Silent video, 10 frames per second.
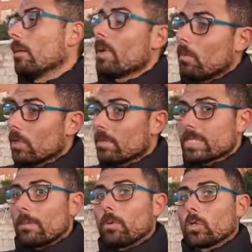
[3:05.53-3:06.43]
l'abbiamo
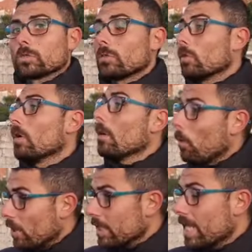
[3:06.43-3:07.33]
rimessa a posto,
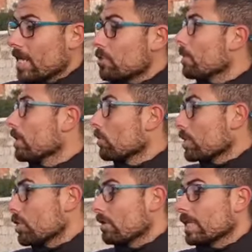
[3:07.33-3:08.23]
poi in 10 per
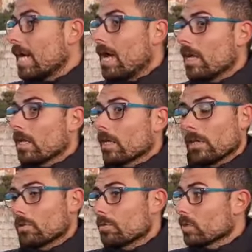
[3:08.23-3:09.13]
un'ingenuità che
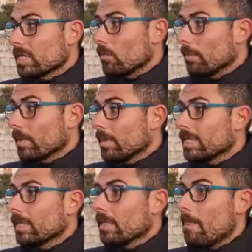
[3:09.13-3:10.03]
non ci possiamo
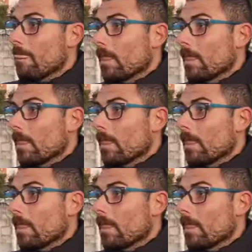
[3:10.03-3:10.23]
permettere,